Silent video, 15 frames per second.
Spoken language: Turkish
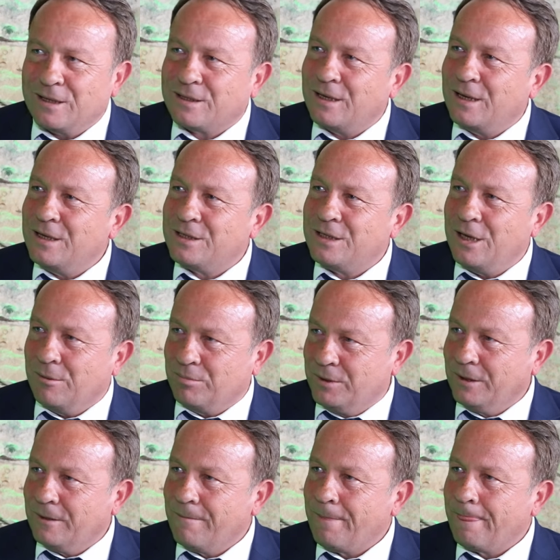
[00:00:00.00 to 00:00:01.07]
hastanesi
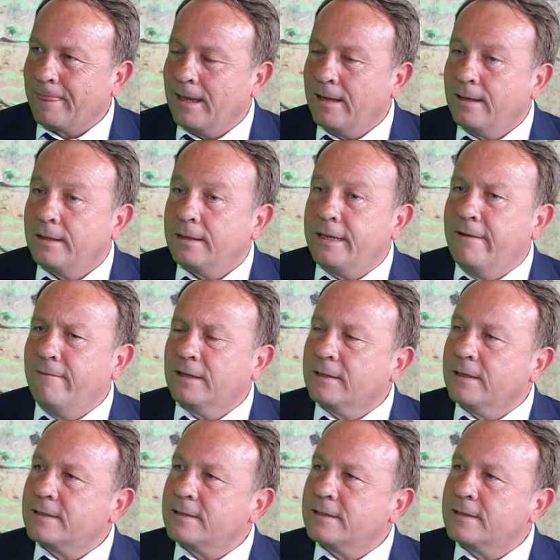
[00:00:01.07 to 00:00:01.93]
Devlet